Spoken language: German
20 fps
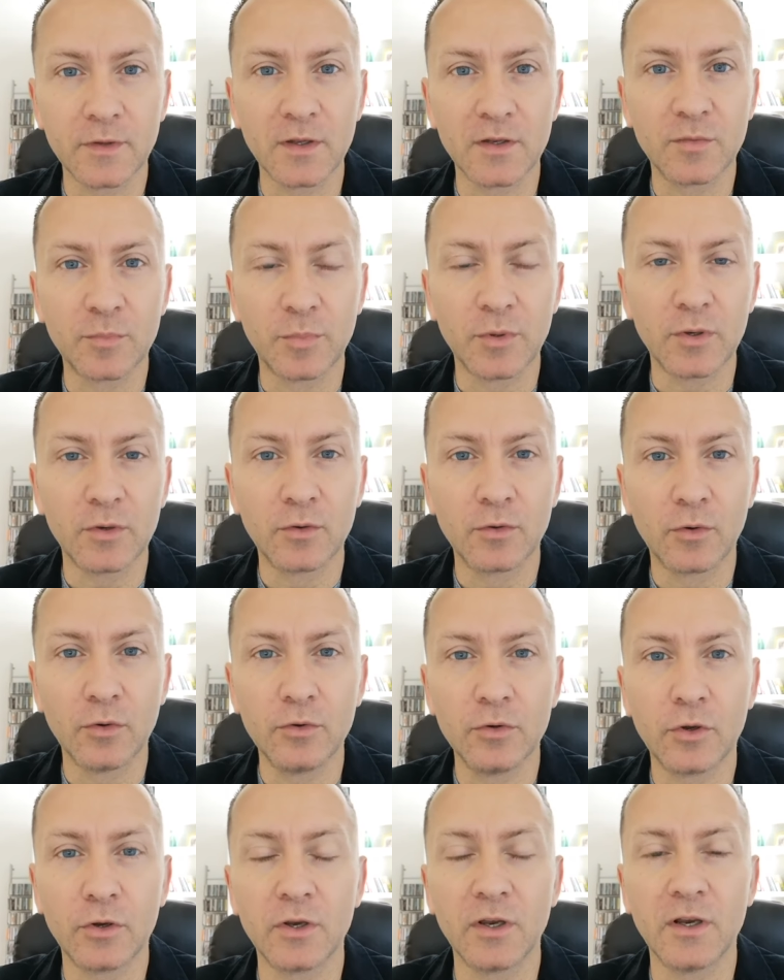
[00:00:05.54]
Ich bin
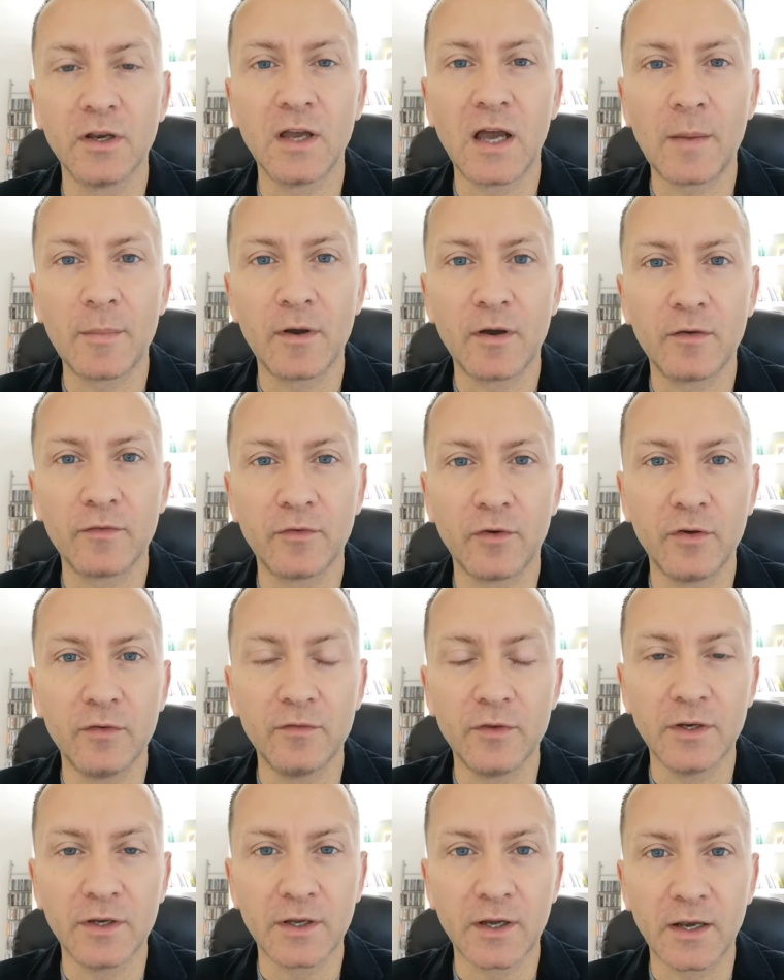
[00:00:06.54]
Gründer und Inhaber von
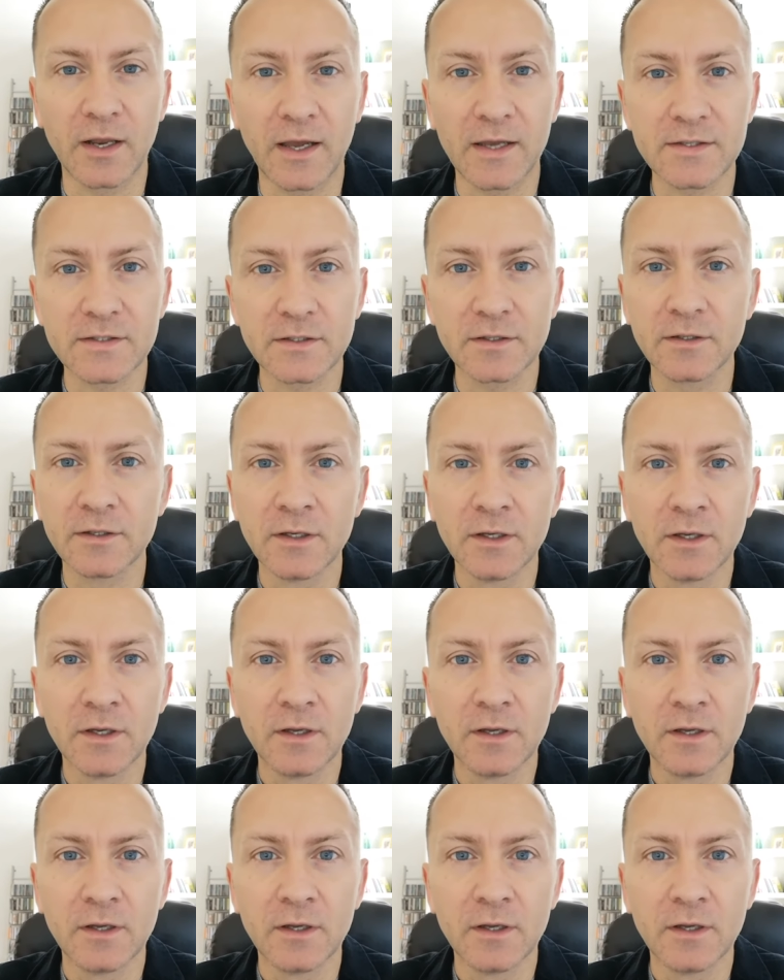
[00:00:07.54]
Weniger Leise.